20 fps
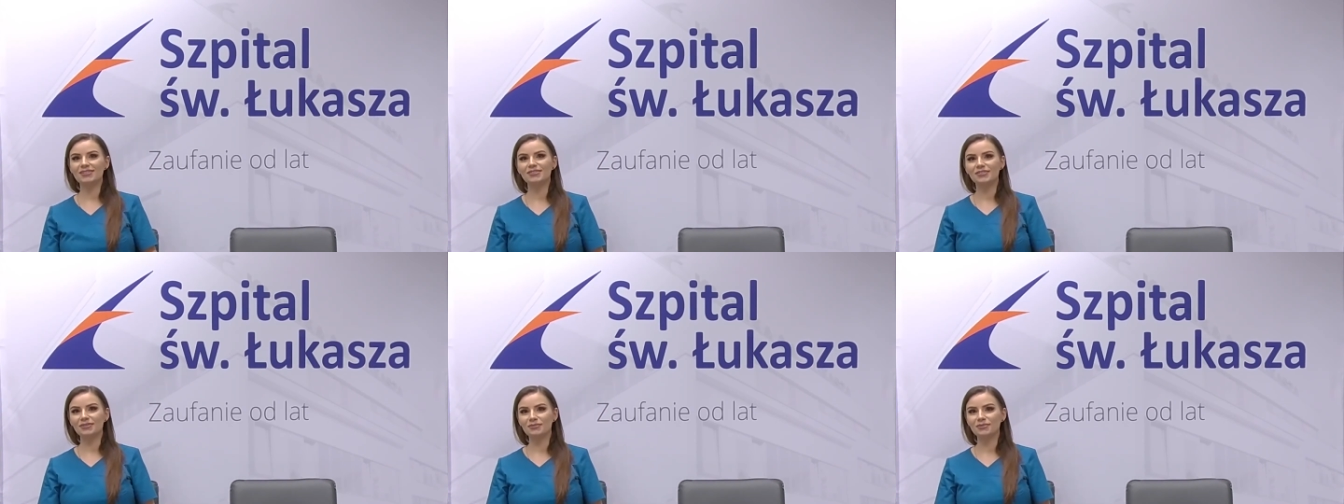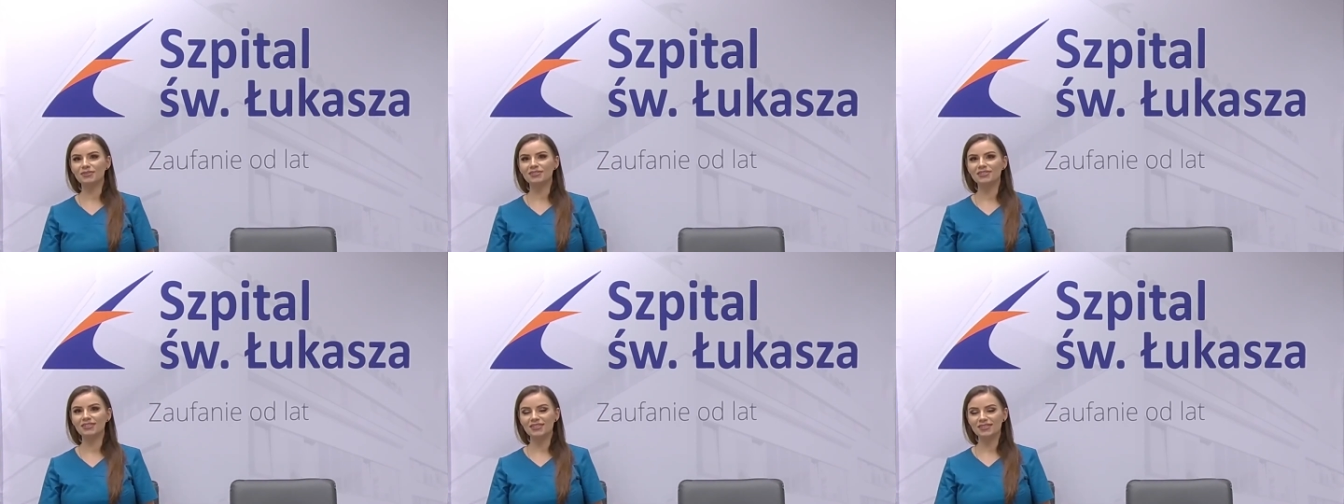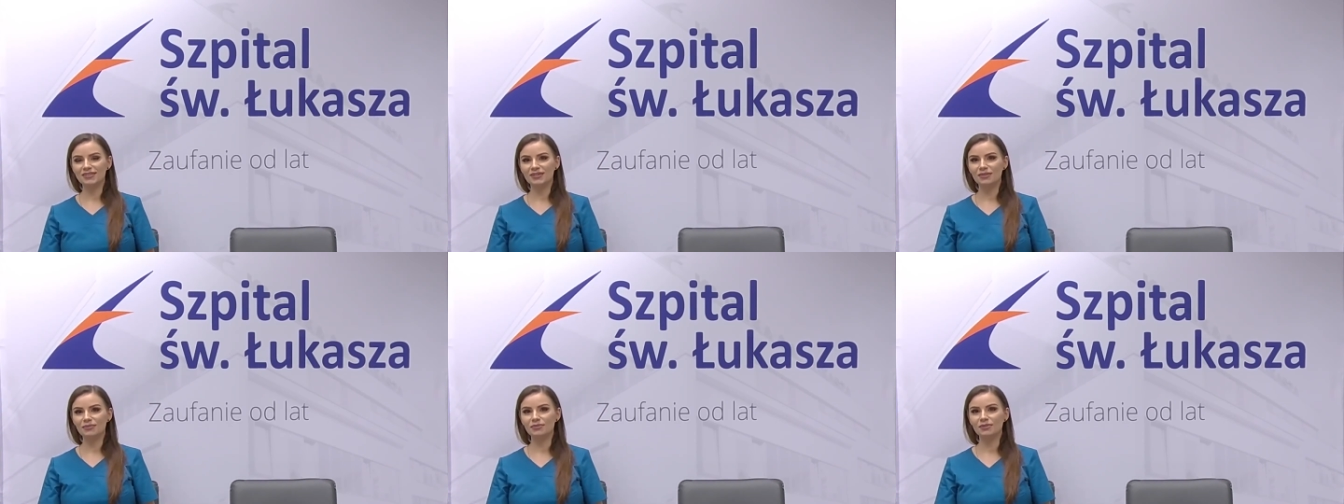co można
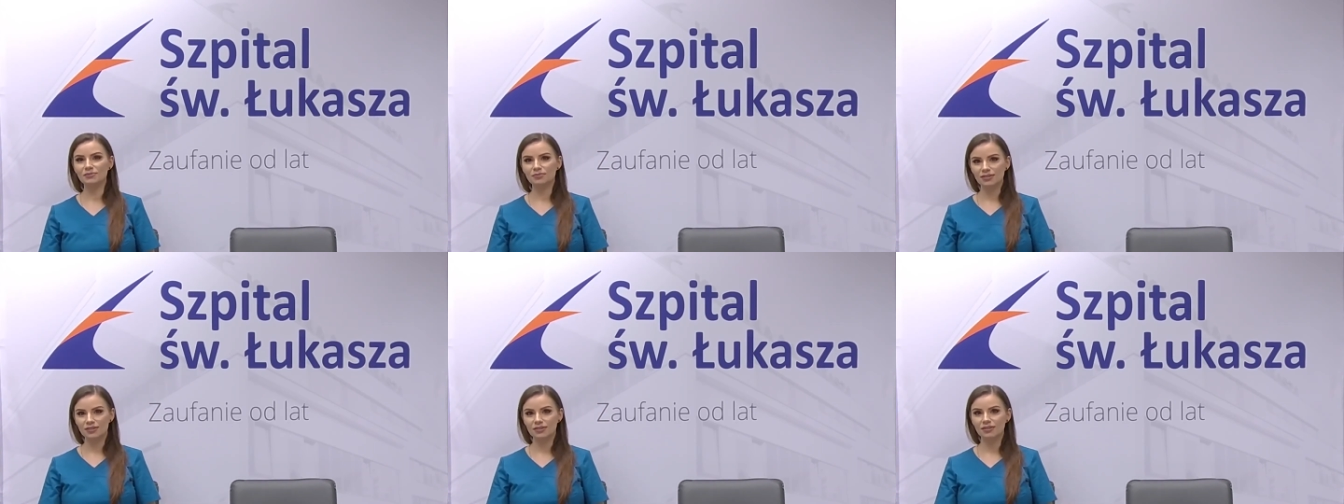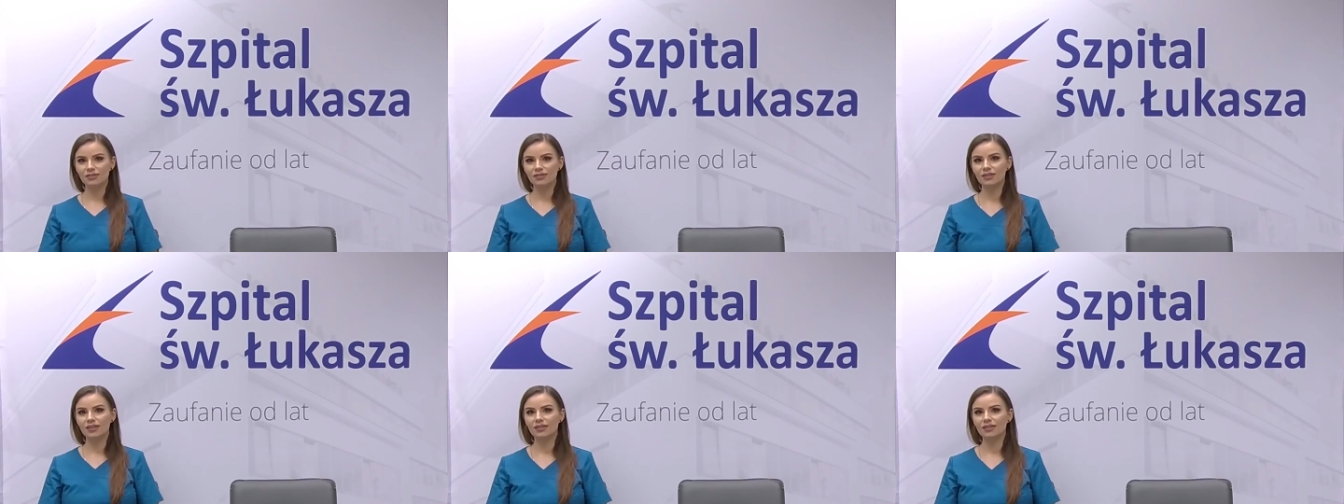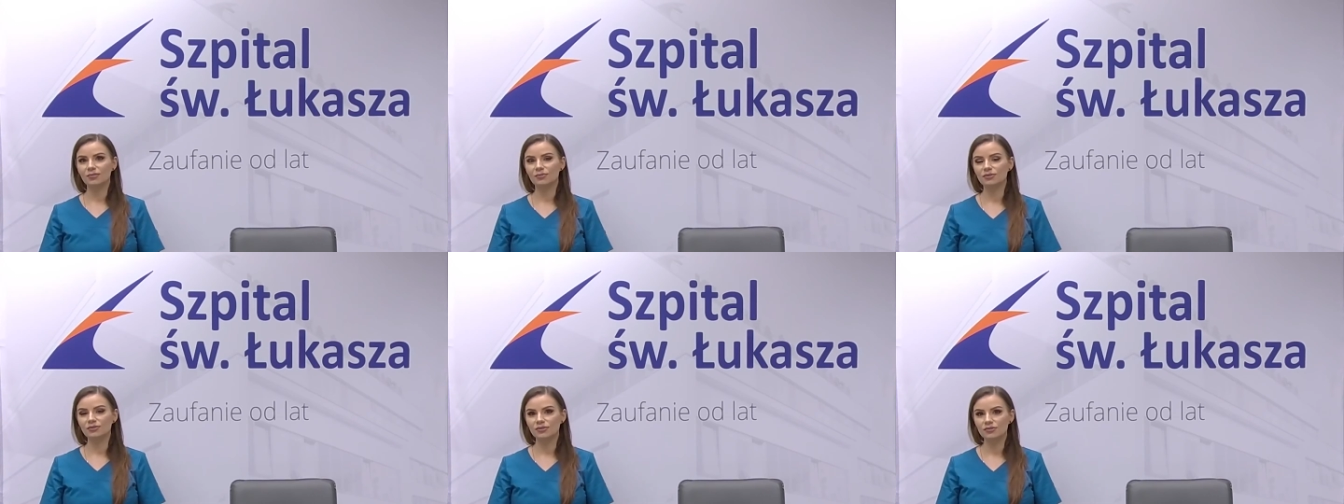zrobić przed
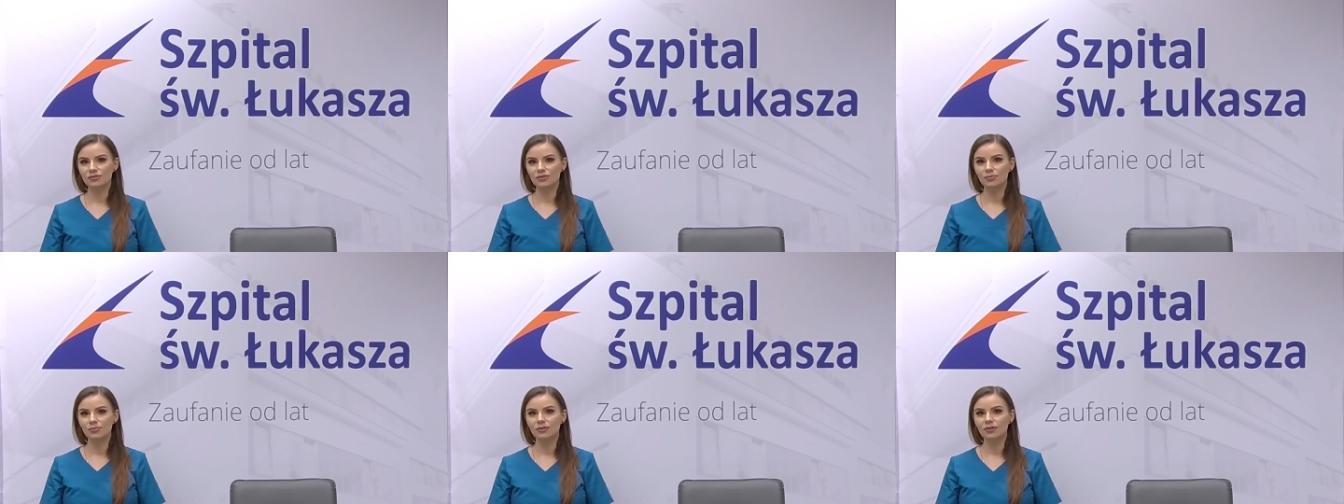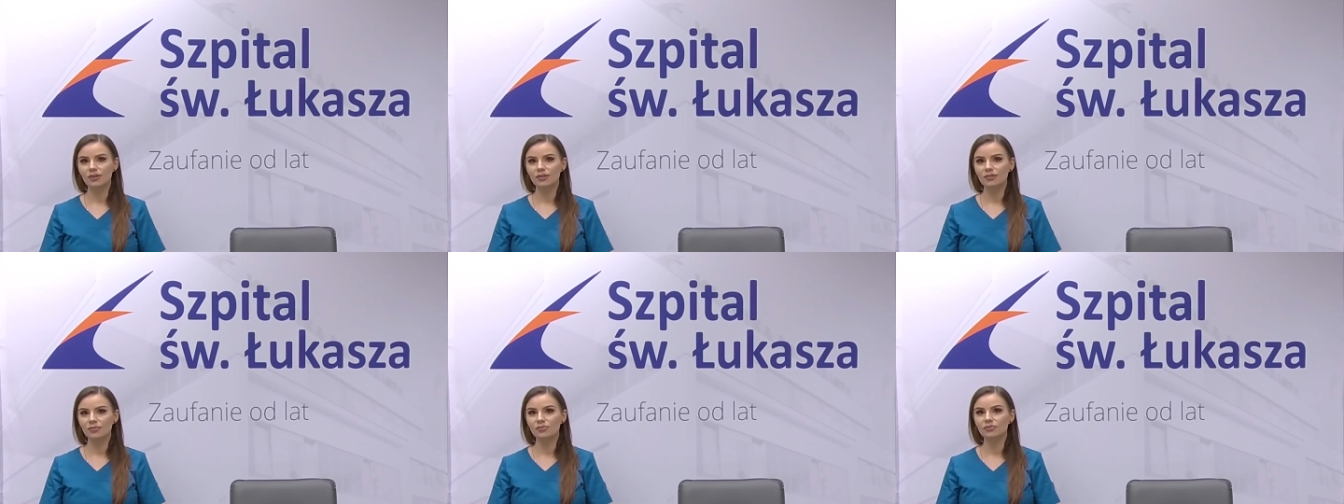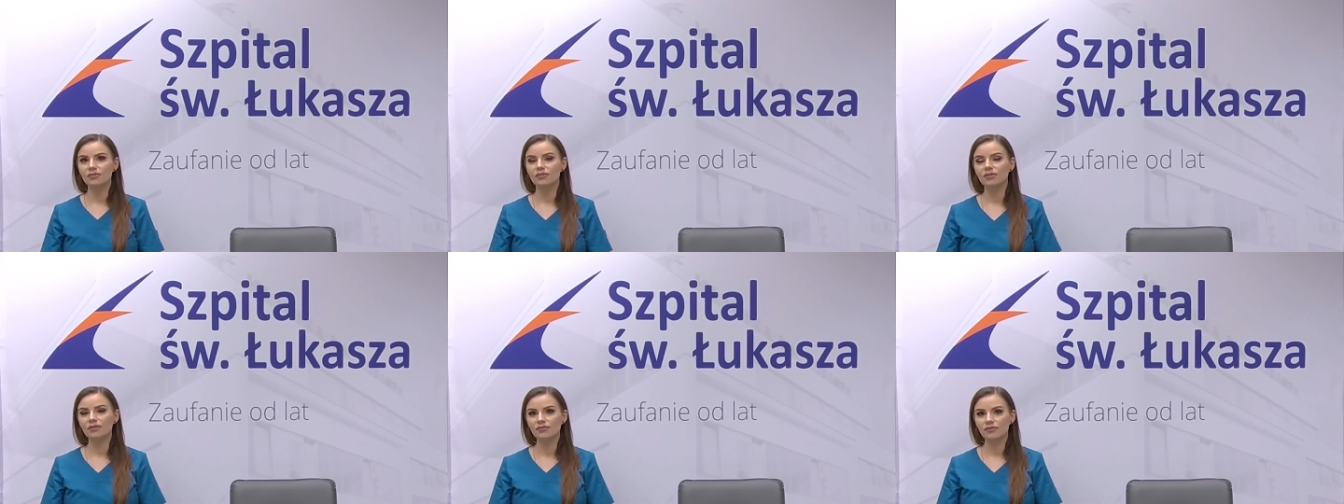oddaniem osocza
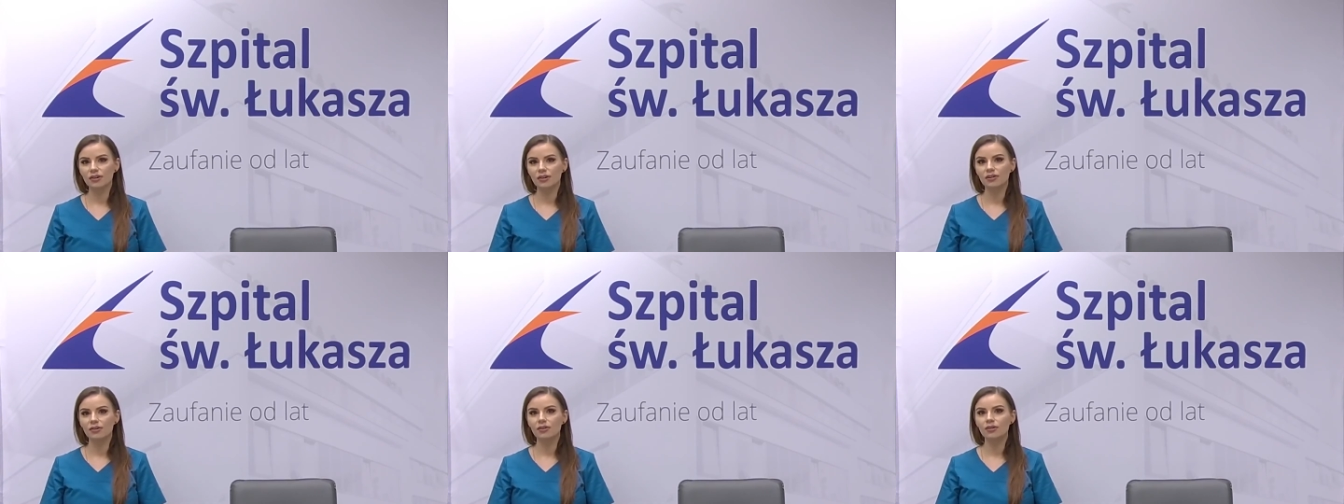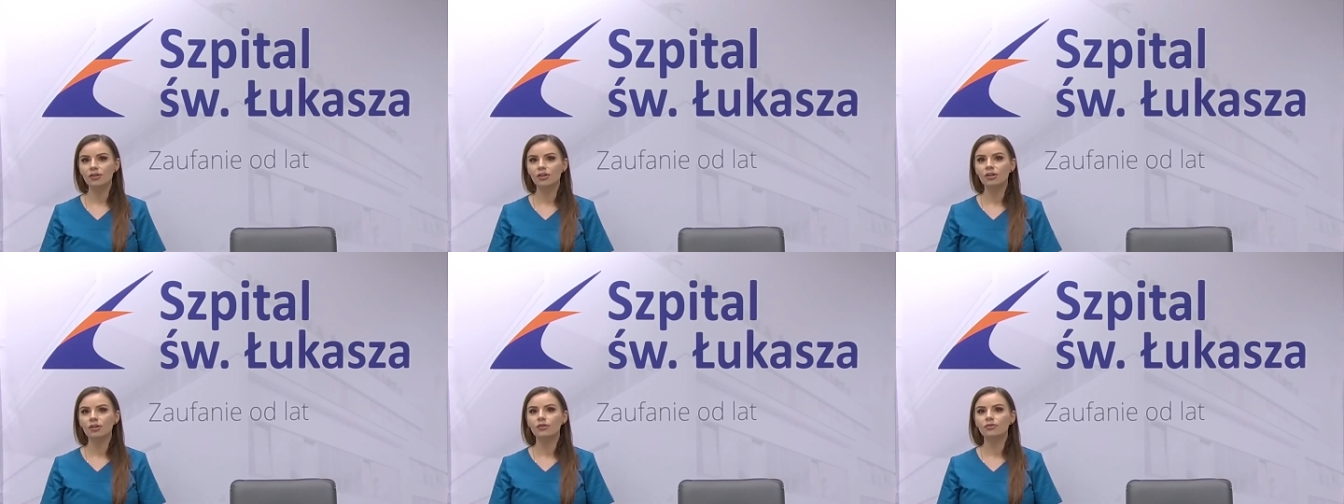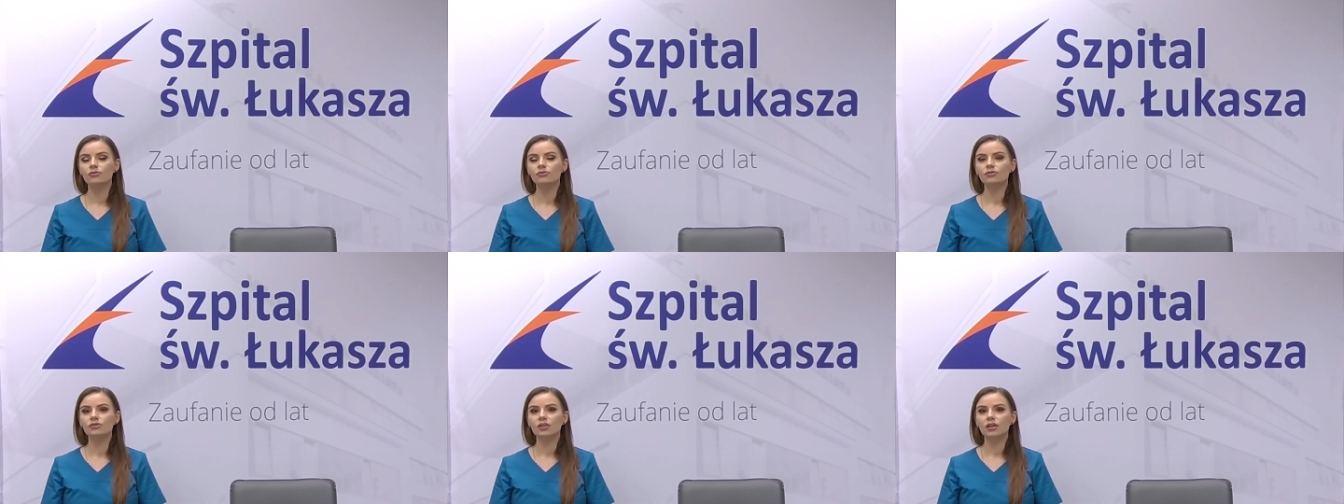bogatopłytkowego.
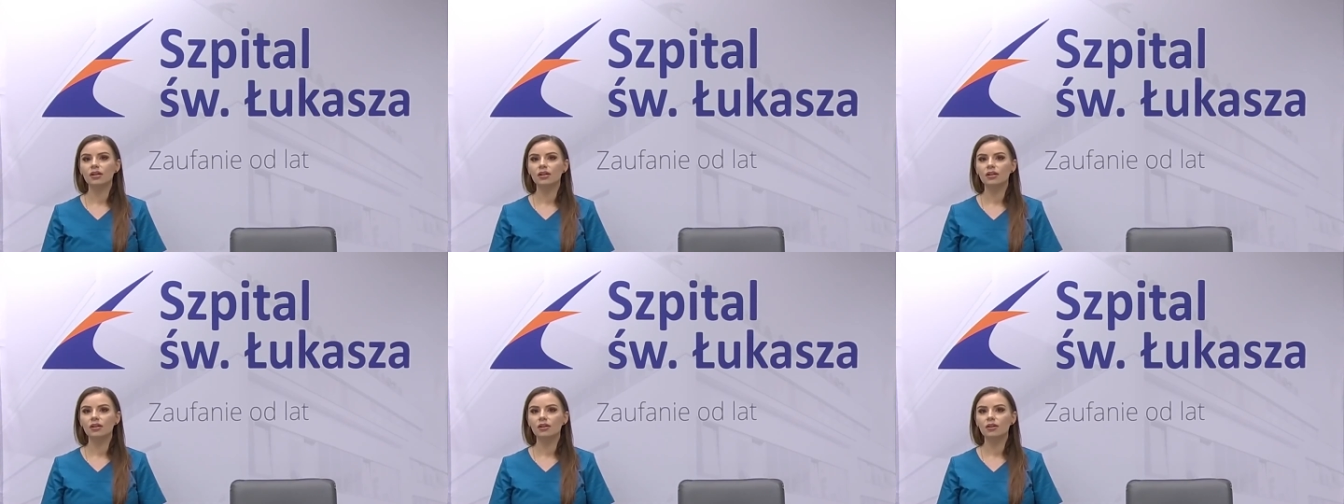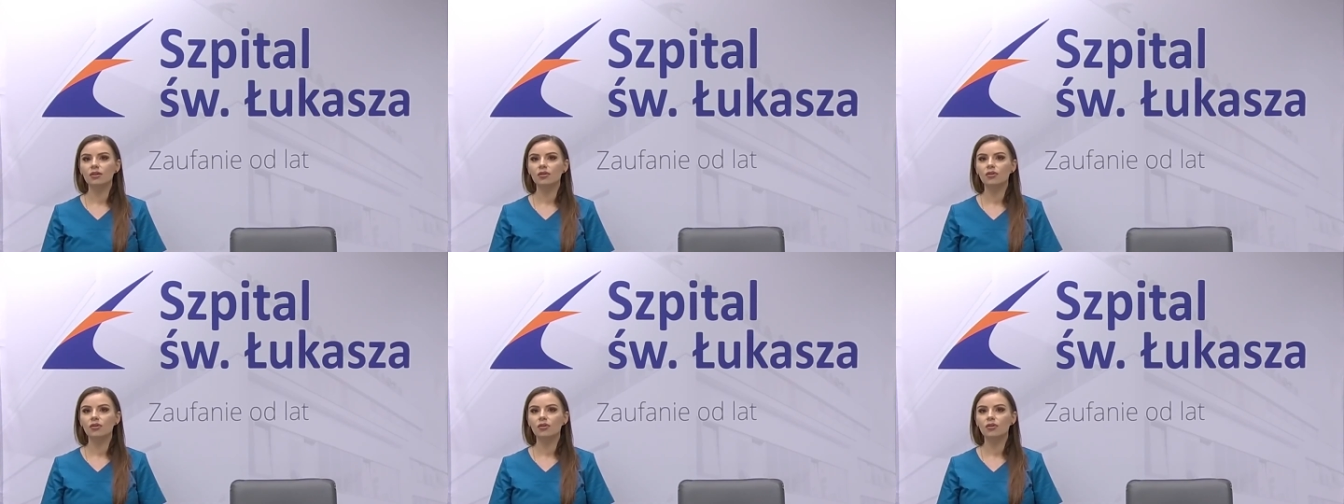Już na